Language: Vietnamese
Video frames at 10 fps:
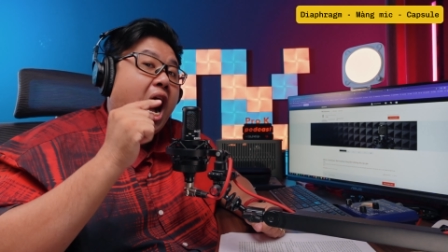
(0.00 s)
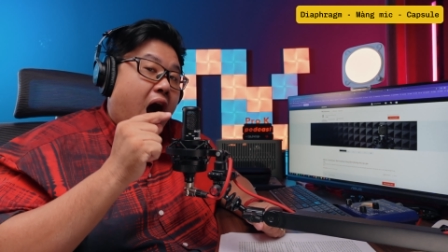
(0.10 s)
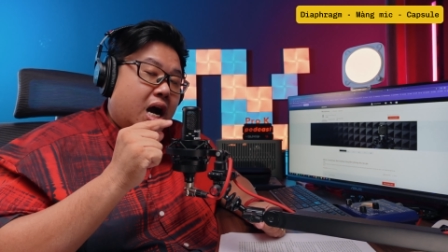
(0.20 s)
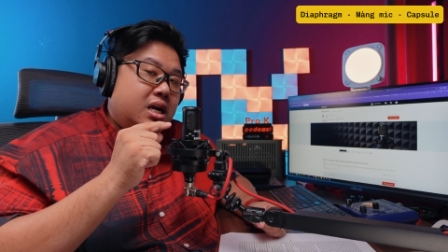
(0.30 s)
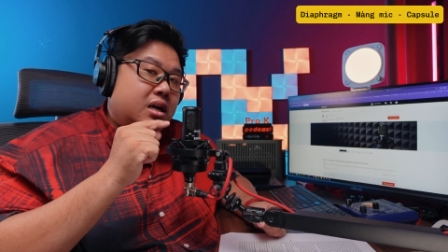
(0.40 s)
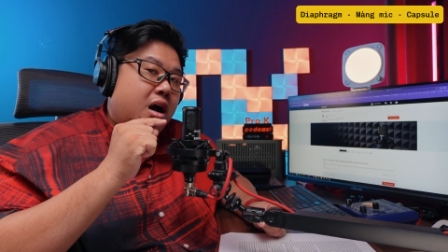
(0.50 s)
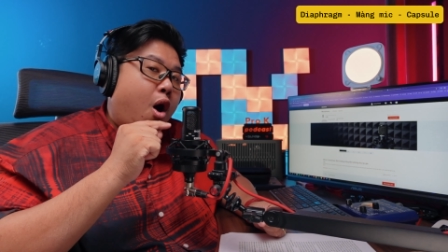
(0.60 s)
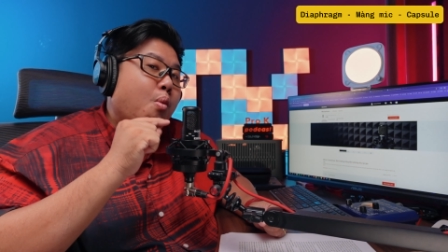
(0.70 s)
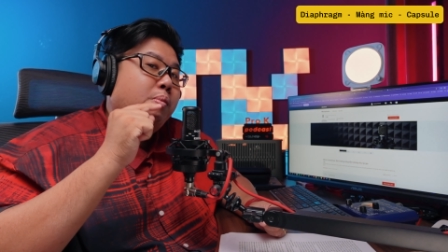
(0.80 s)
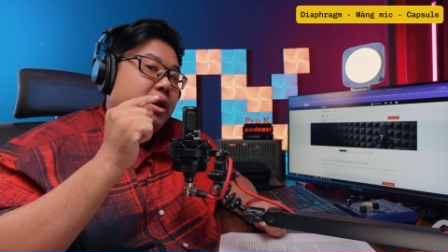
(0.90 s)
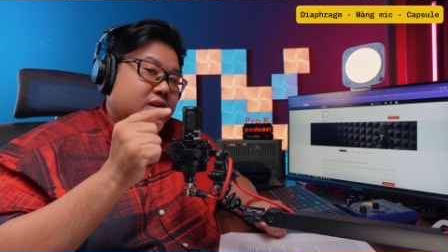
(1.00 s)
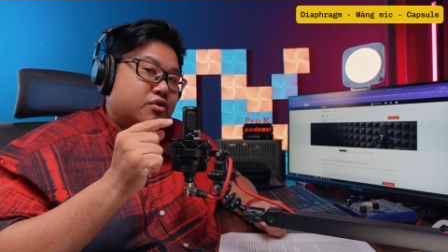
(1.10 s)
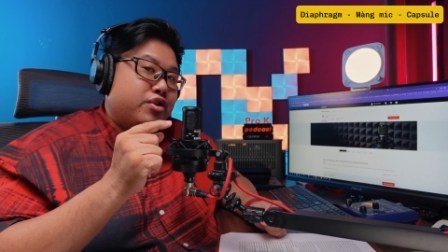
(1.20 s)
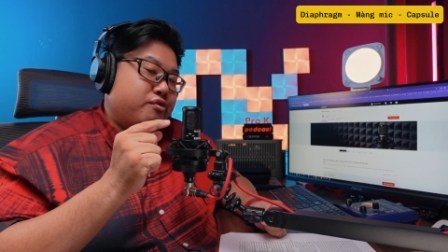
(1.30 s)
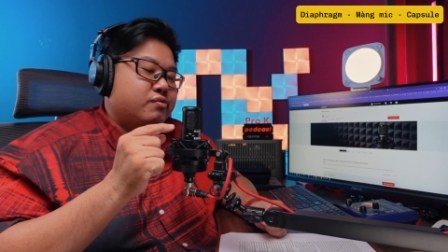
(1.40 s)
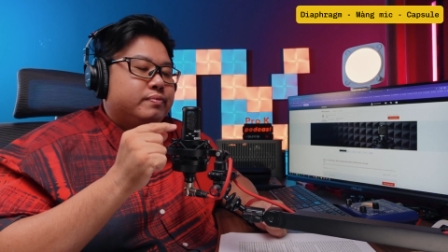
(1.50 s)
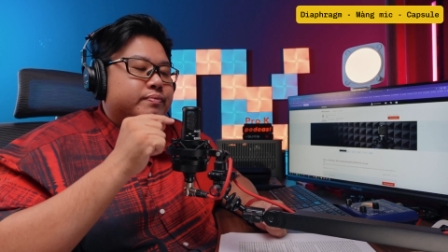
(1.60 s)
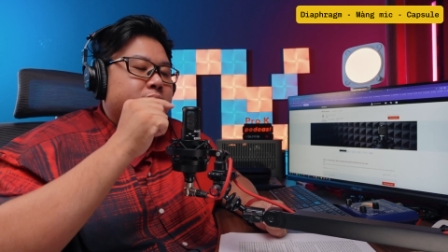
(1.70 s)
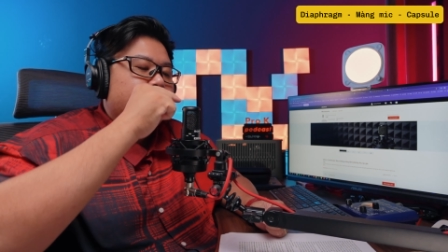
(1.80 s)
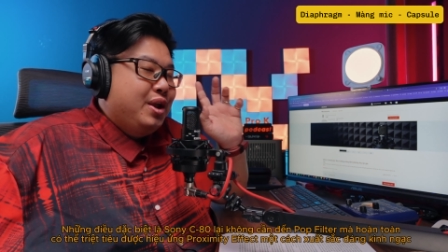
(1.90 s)
hở open grill
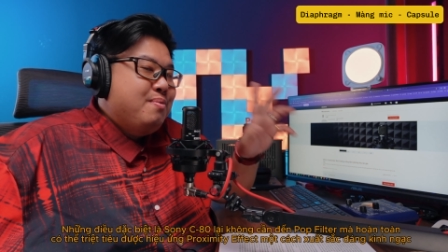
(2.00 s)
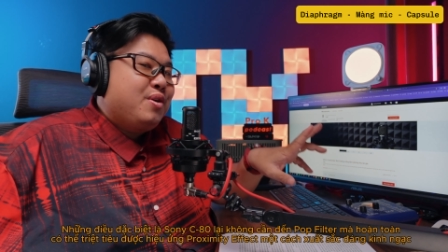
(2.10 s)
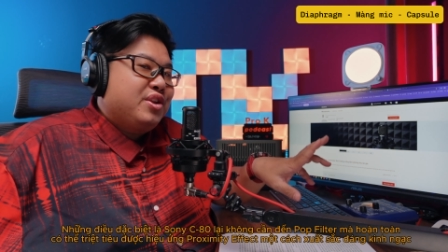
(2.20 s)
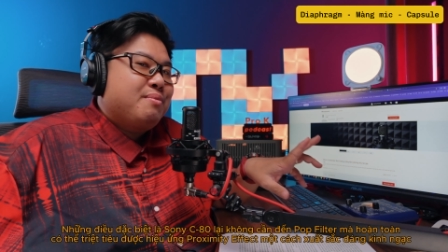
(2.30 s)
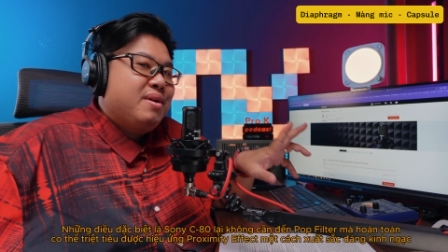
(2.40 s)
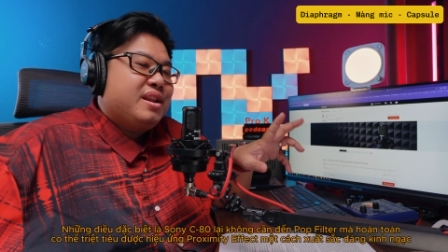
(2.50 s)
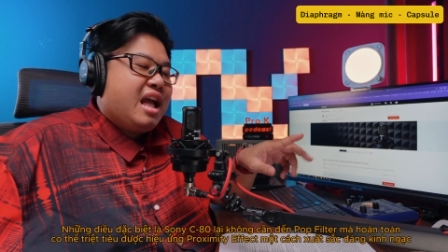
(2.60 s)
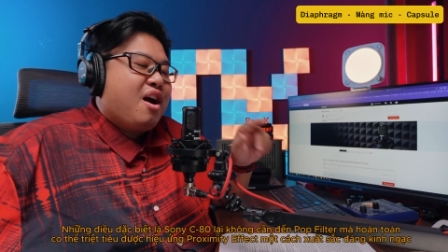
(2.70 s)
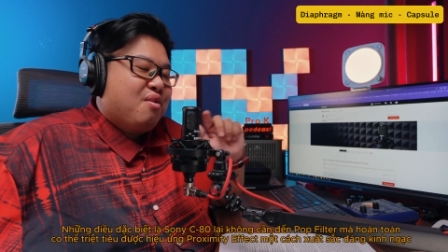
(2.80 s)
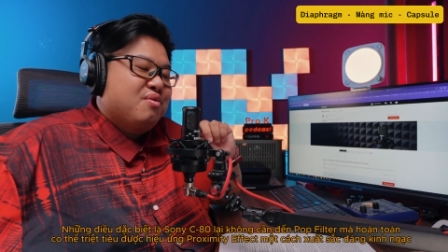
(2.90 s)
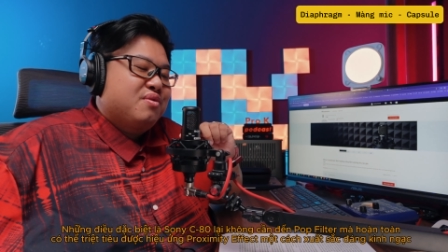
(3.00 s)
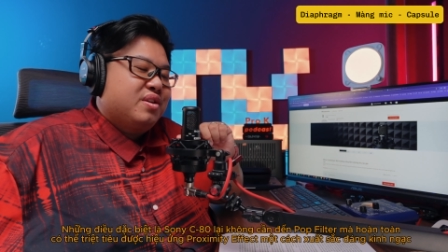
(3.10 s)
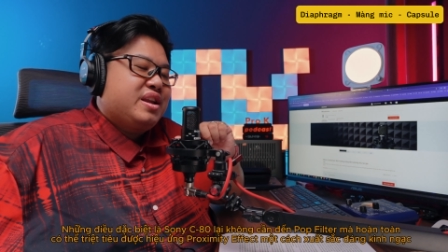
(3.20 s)
hiếm có chiếc mic nào